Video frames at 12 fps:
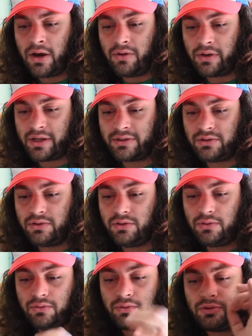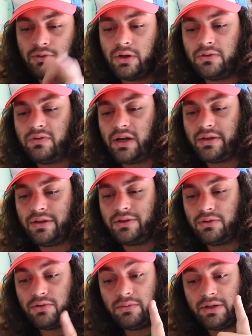À l'occasion de la nouvelle année
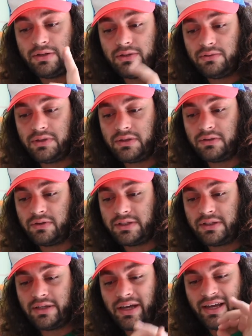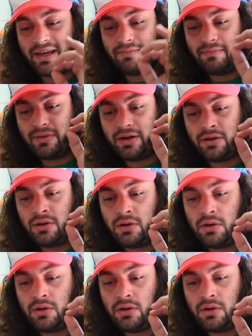2018, voici un Emma.